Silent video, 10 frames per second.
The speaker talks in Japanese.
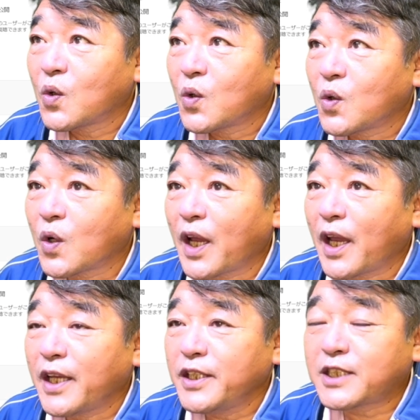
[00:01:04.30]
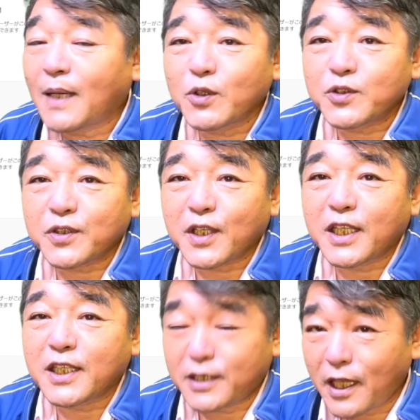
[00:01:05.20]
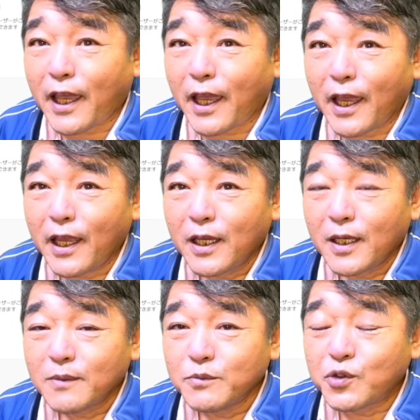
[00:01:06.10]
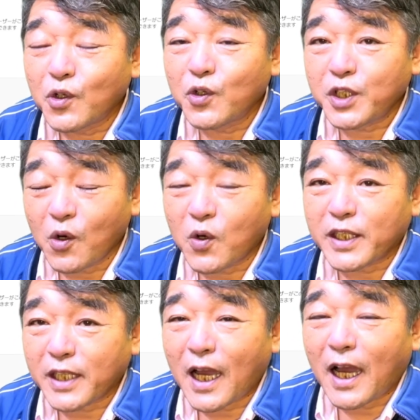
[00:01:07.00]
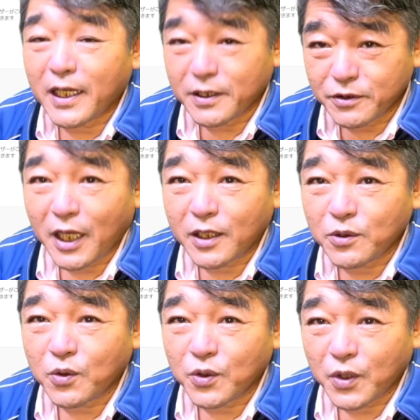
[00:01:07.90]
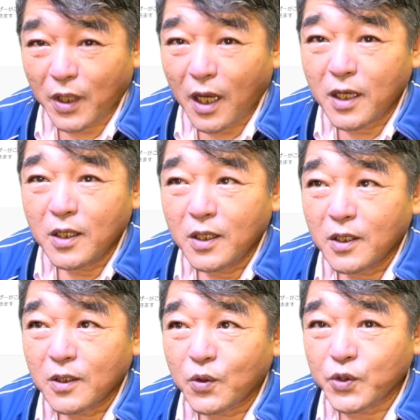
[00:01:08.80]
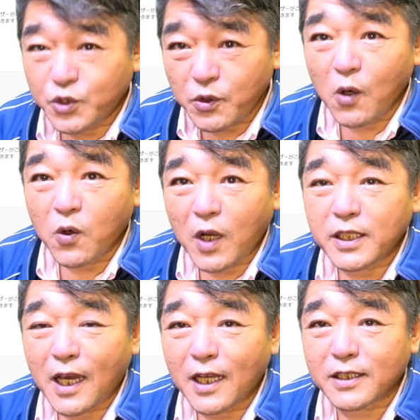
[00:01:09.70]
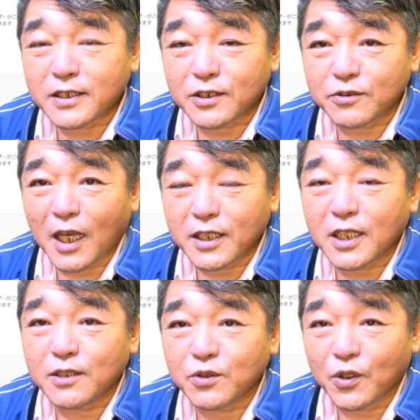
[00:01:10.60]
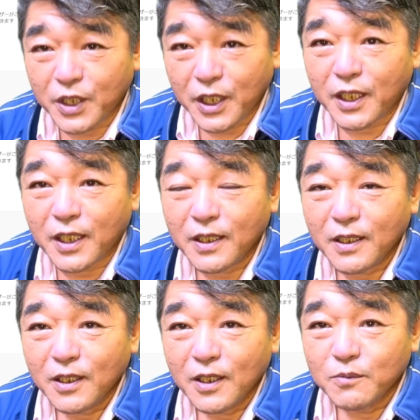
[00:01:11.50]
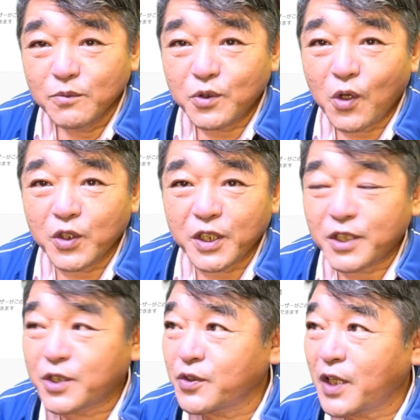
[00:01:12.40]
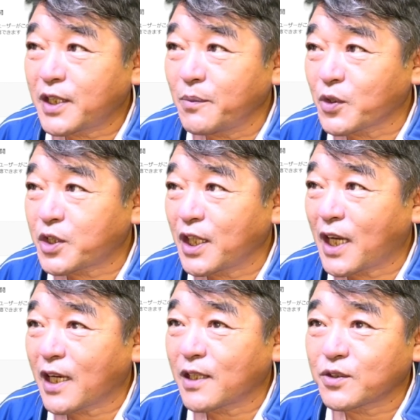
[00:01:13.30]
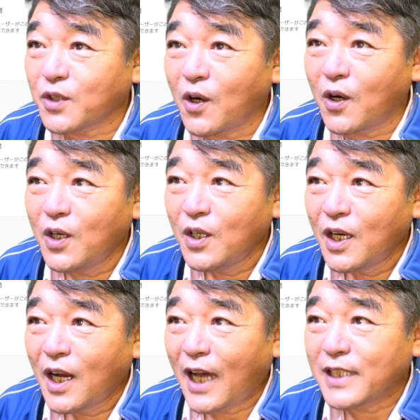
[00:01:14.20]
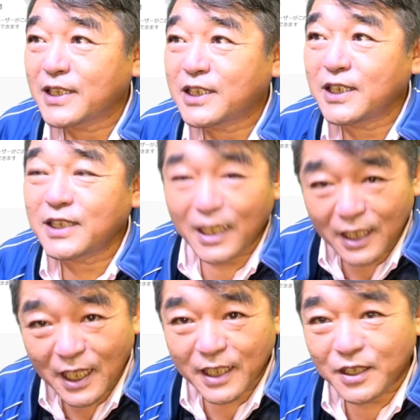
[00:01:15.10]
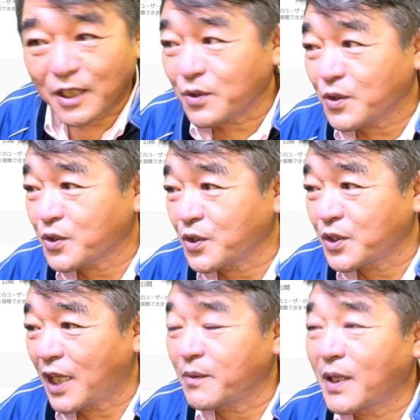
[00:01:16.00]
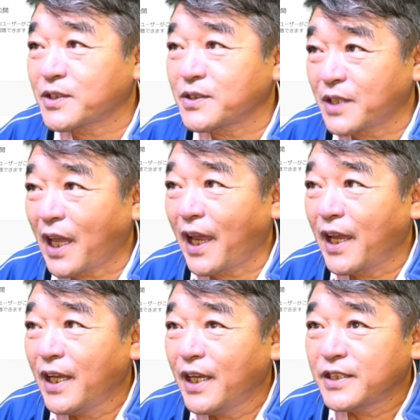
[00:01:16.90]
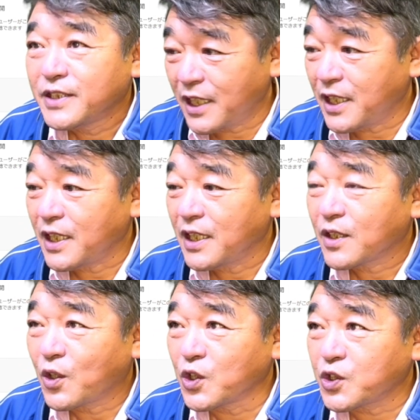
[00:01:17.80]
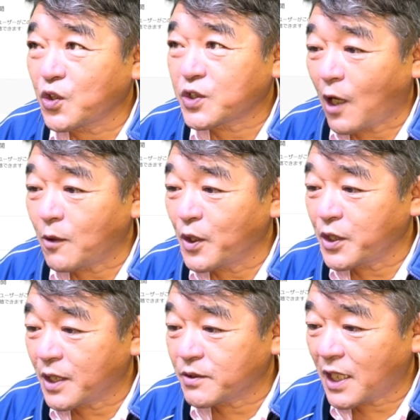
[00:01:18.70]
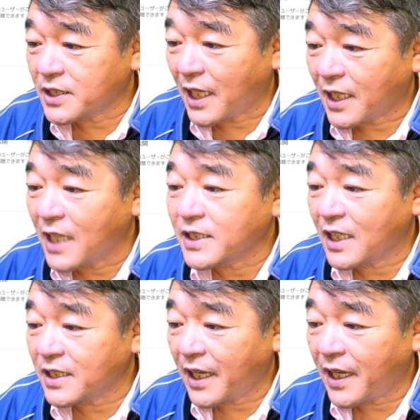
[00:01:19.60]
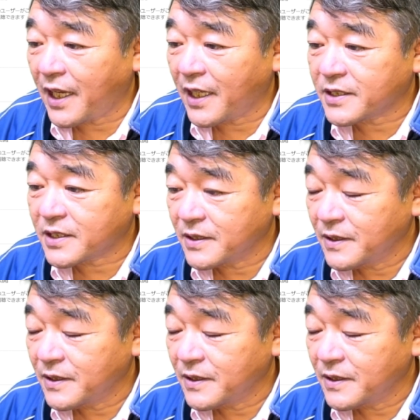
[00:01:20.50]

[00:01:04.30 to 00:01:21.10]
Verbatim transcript: これイチャモンつけてきて向こうにお金が入るだけのことやん。こっちはお金払って使ってるのに向こうに収益持っていかれると話にならないっていうことになりますんで、是非この操作覚えてください。簡単です。